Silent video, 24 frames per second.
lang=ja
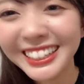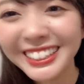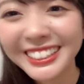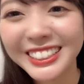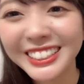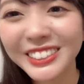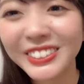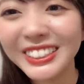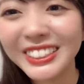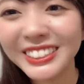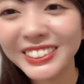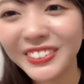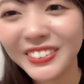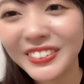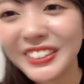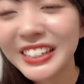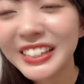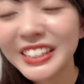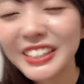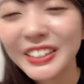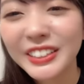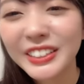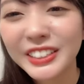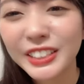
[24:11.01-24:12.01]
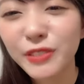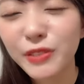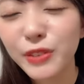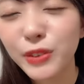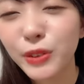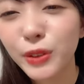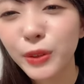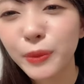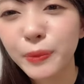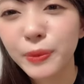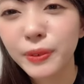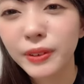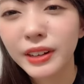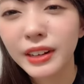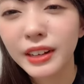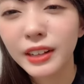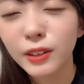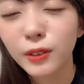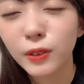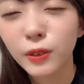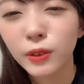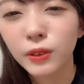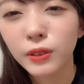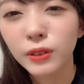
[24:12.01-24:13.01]
自分の自分の
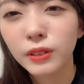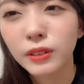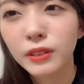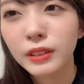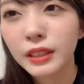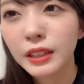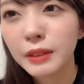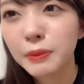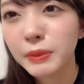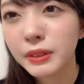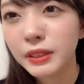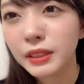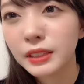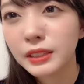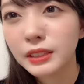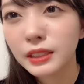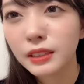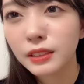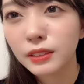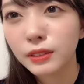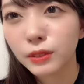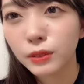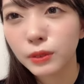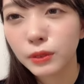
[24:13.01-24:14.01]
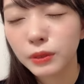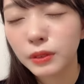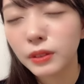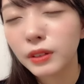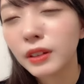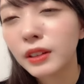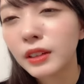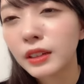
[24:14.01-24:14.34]
プライドで皆さんの